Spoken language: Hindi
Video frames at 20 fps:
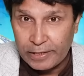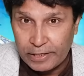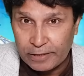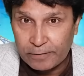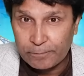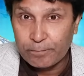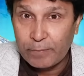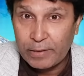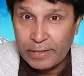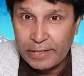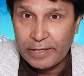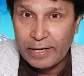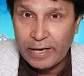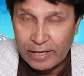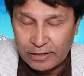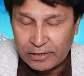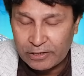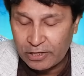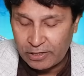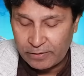एक बड़े
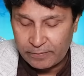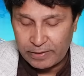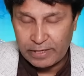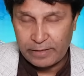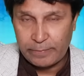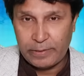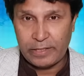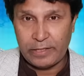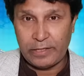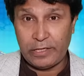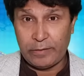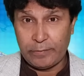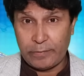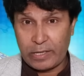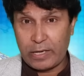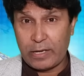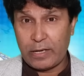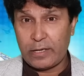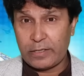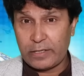एंकर के बारे में
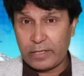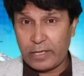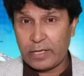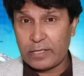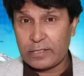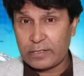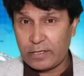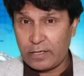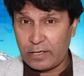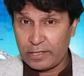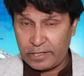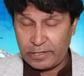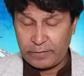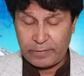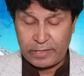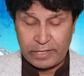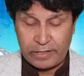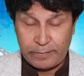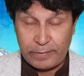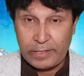इमरान रियाज ख़ान के
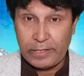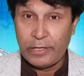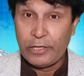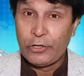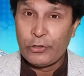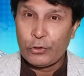बारे में